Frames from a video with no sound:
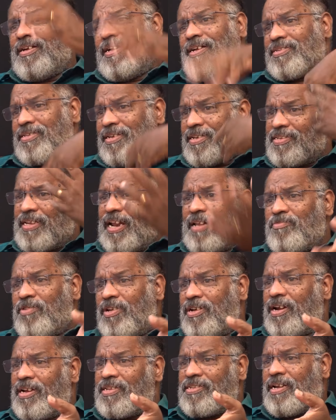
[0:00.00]
எத்தனை
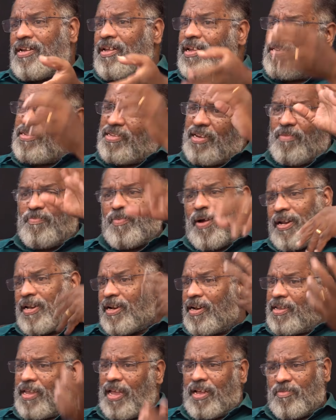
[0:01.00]
தலைமுறை கடந்தாலும் சில
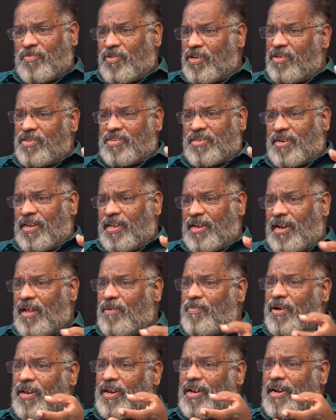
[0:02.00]
பாடல்கள் கேட்க முடியும்னு வச்சுக்கலாம் எல்லா
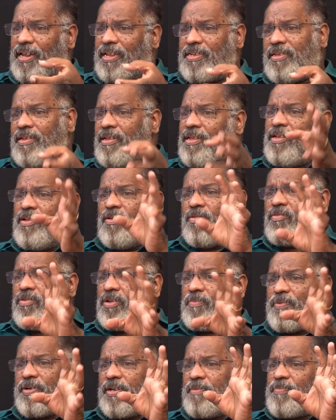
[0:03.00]
பாடலும் கிடையாது
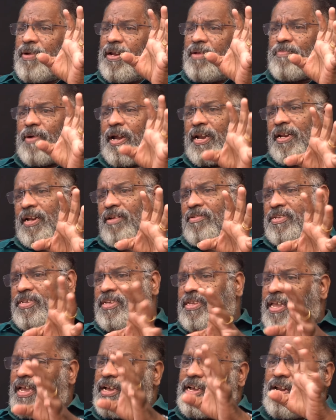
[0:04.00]
குறிப்பிட்ட பல பாடல்கள்
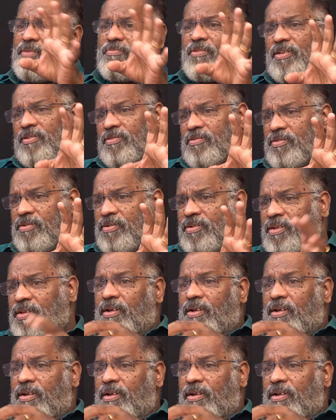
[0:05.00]
வந்து கேட்குற மாதிரி இருக்கும்